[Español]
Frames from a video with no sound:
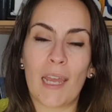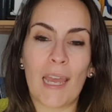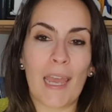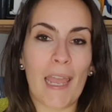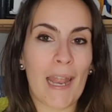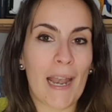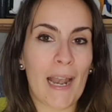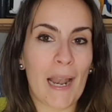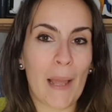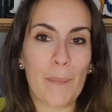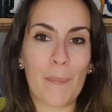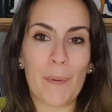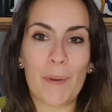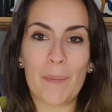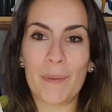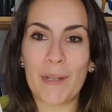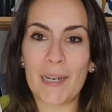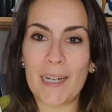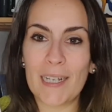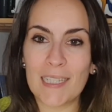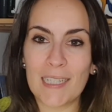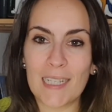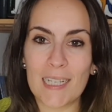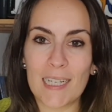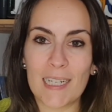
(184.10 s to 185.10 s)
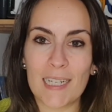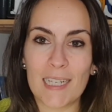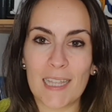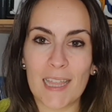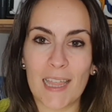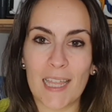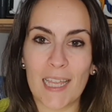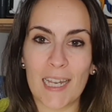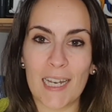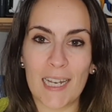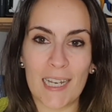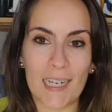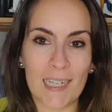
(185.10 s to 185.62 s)
en las primeras
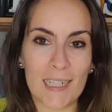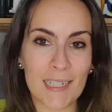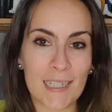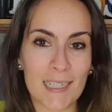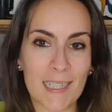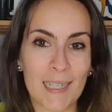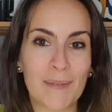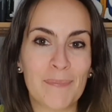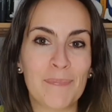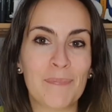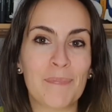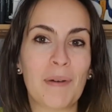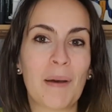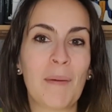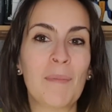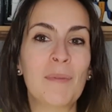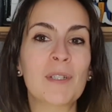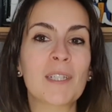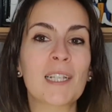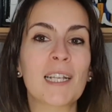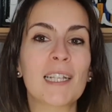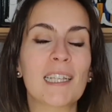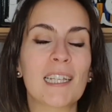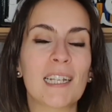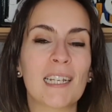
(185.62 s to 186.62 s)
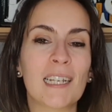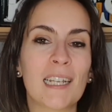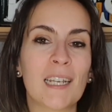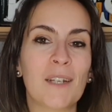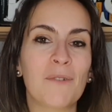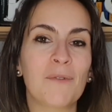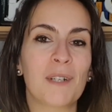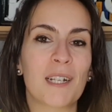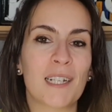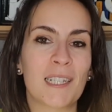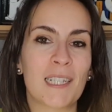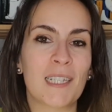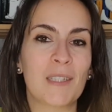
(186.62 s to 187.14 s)
escenas vamos a tener
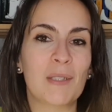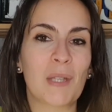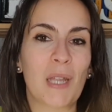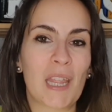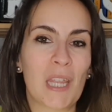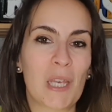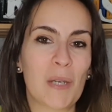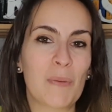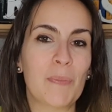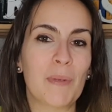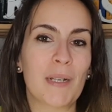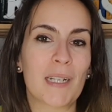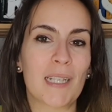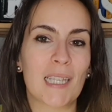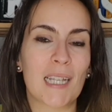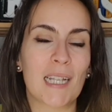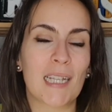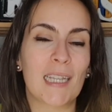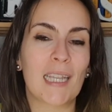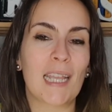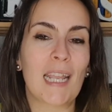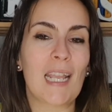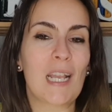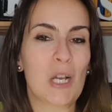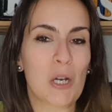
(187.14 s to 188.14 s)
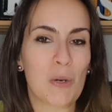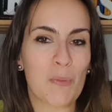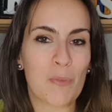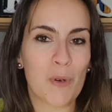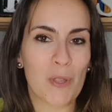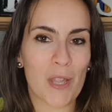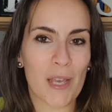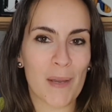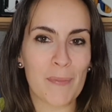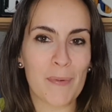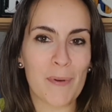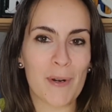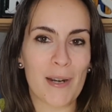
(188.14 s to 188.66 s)
una situación bastante
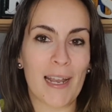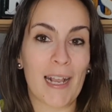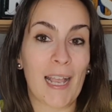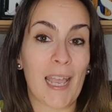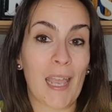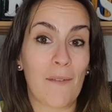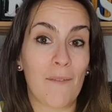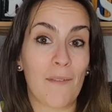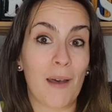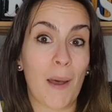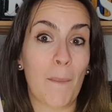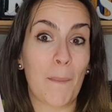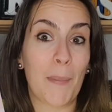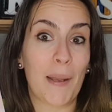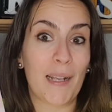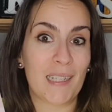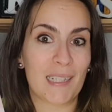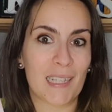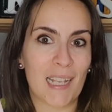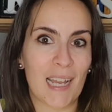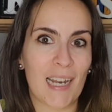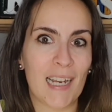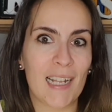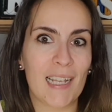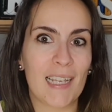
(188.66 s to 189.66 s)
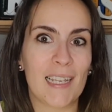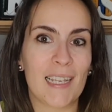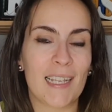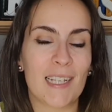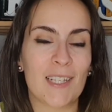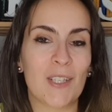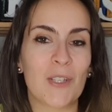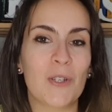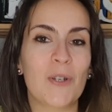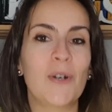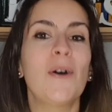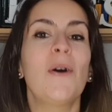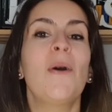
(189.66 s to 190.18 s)
incómoda por la que va a pasar y
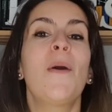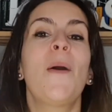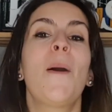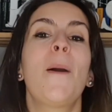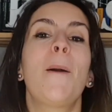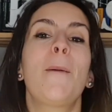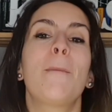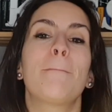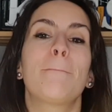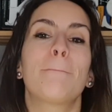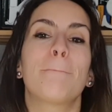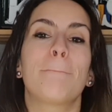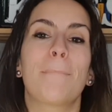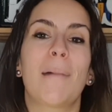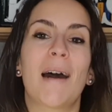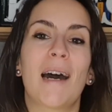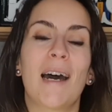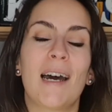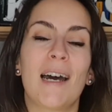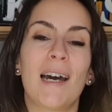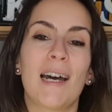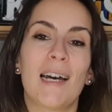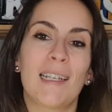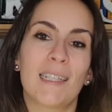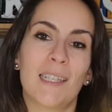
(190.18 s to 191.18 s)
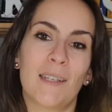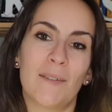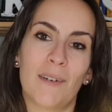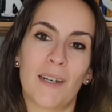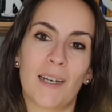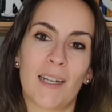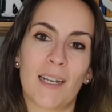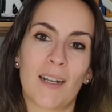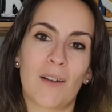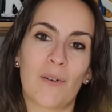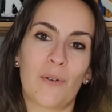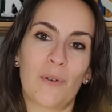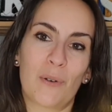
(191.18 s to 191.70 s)
eso va a
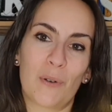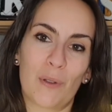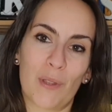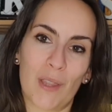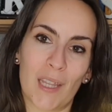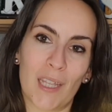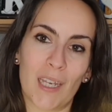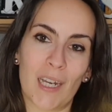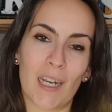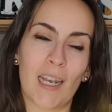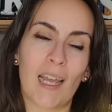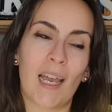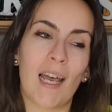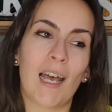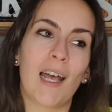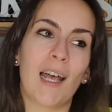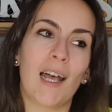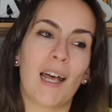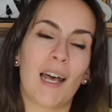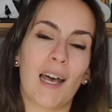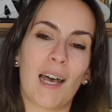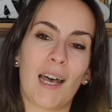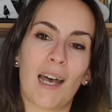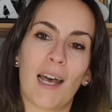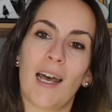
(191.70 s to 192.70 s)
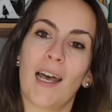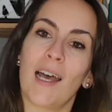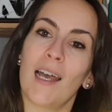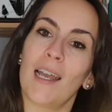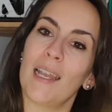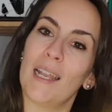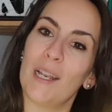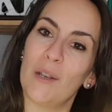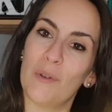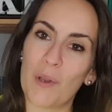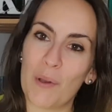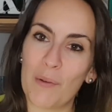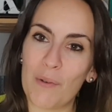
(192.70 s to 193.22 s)
llevar a conocerla a
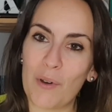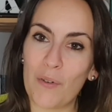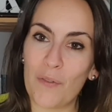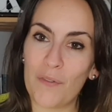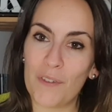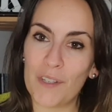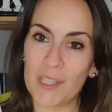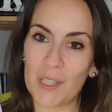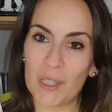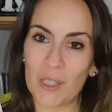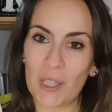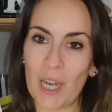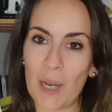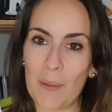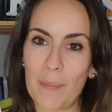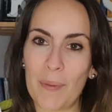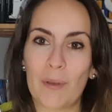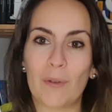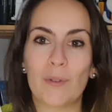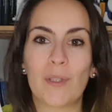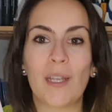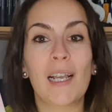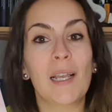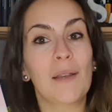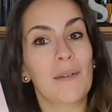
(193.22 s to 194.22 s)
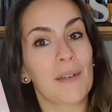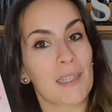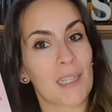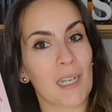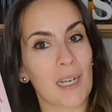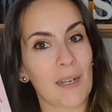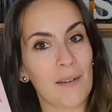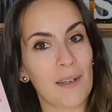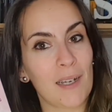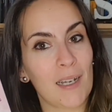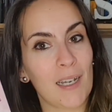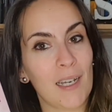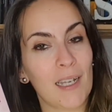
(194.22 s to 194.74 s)
el nuevo fisioterapeuta que va
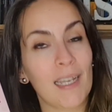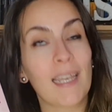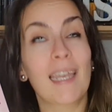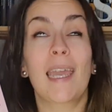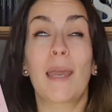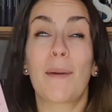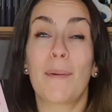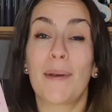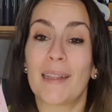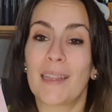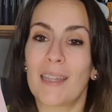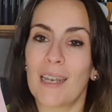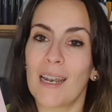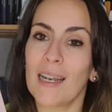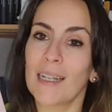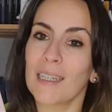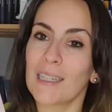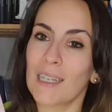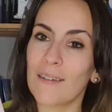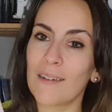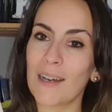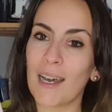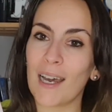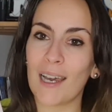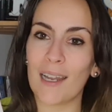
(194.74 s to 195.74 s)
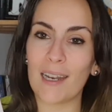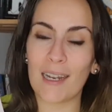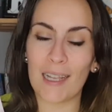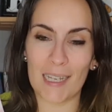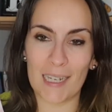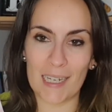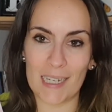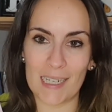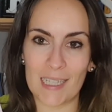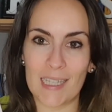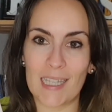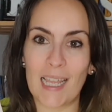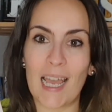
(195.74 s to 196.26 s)
a, que va a entrar a trabajar
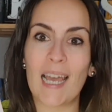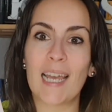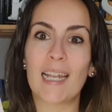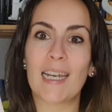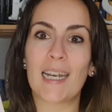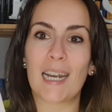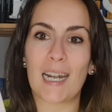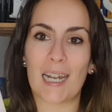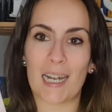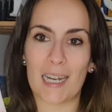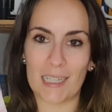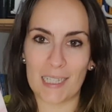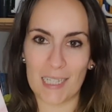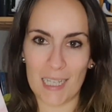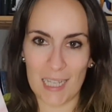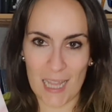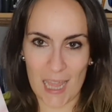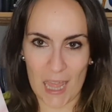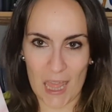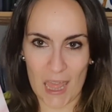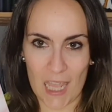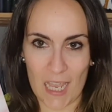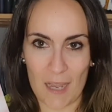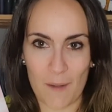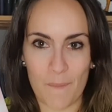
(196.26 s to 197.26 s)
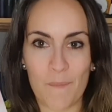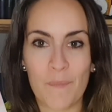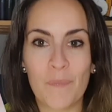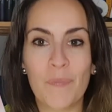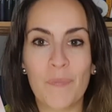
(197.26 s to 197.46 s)
en esta residencia.